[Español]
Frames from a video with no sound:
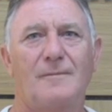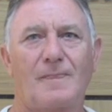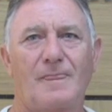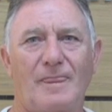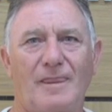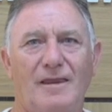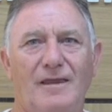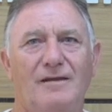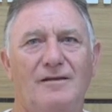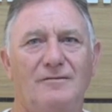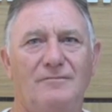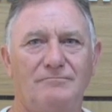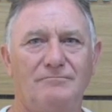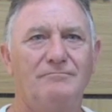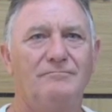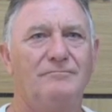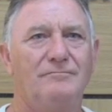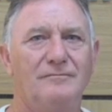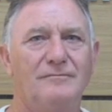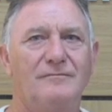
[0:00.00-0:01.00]
algunos de los
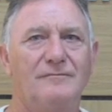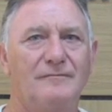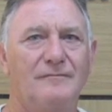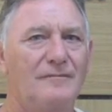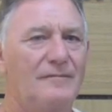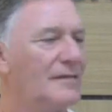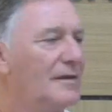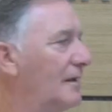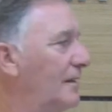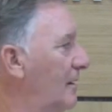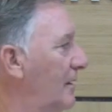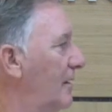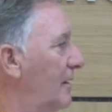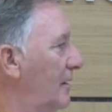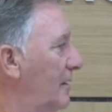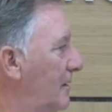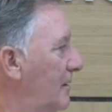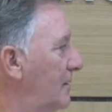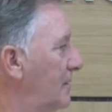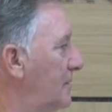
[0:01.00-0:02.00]
artistas que van a estar
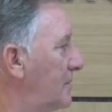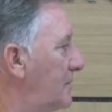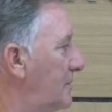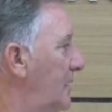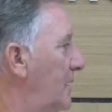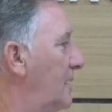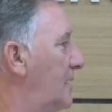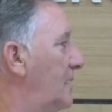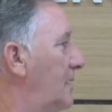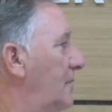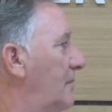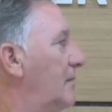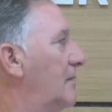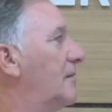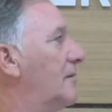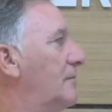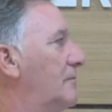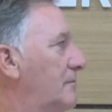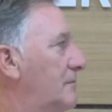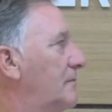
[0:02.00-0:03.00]
por,
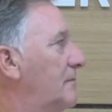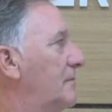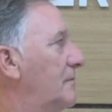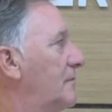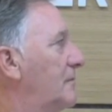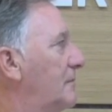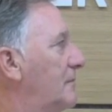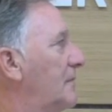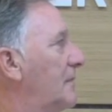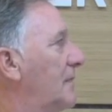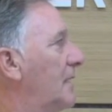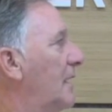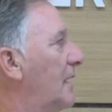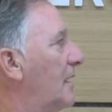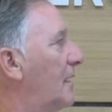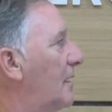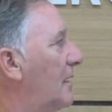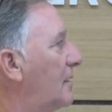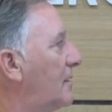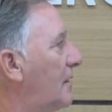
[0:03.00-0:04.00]
la del 27.
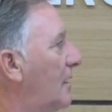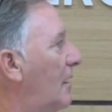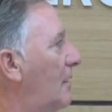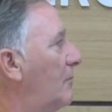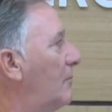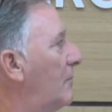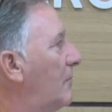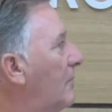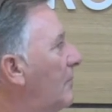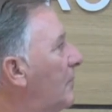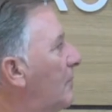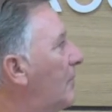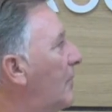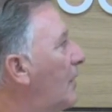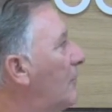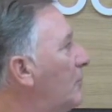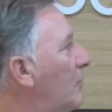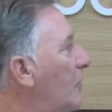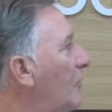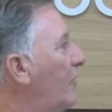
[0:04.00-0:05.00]
Eh, está
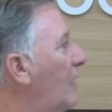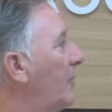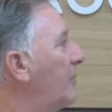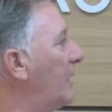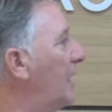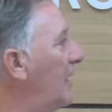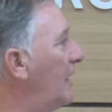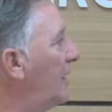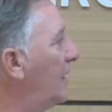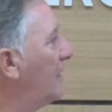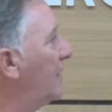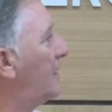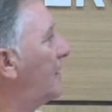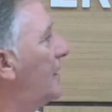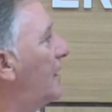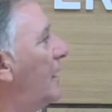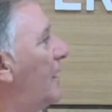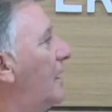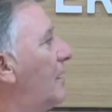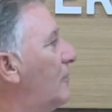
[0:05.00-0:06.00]
Mambo Family,
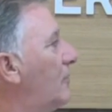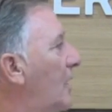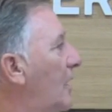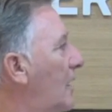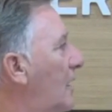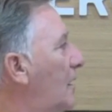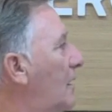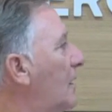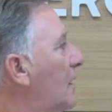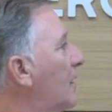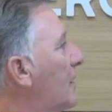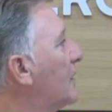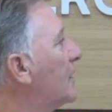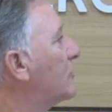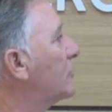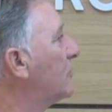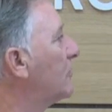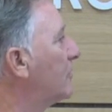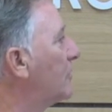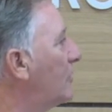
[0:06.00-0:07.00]
que eh,
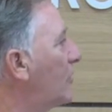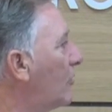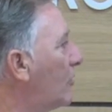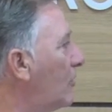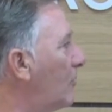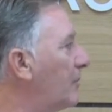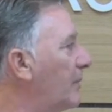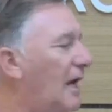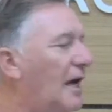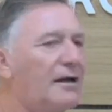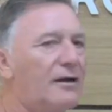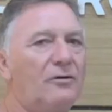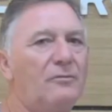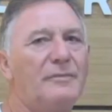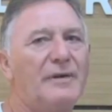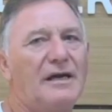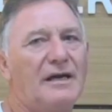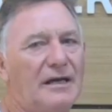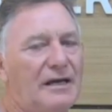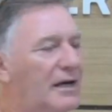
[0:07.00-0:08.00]
son colombianos,
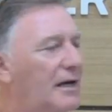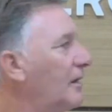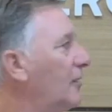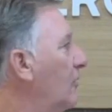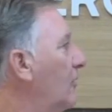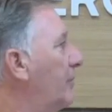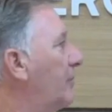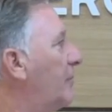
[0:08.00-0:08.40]
mexicanos,